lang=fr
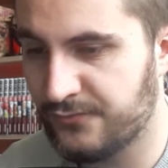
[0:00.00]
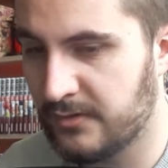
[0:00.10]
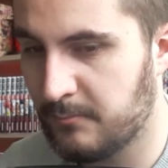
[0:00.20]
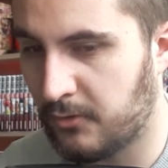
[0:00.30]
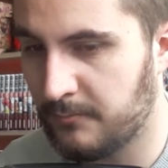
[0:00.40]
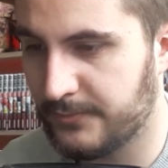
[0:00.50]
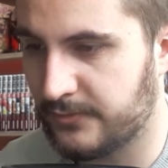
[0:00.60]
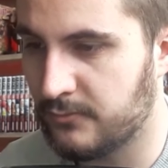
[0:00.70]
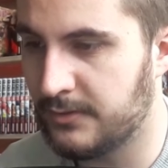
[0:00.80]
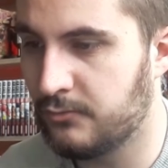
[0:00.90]
je vais le prendre parce
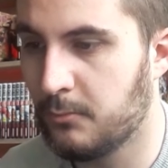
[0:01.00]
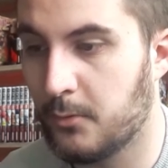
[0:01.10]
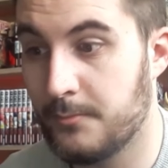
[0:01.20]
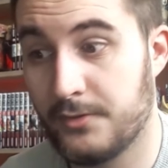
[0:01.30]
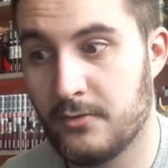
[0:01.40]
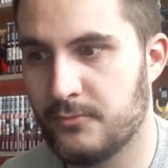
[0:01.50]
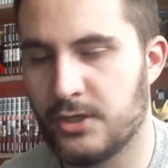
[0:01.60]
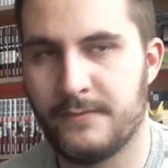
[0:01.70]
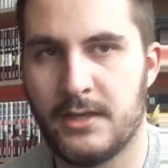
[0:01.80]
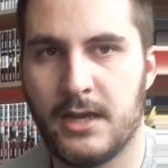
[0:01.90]
que les deux premiers tomes,
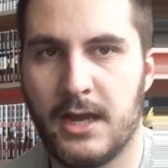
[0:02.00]
j'avais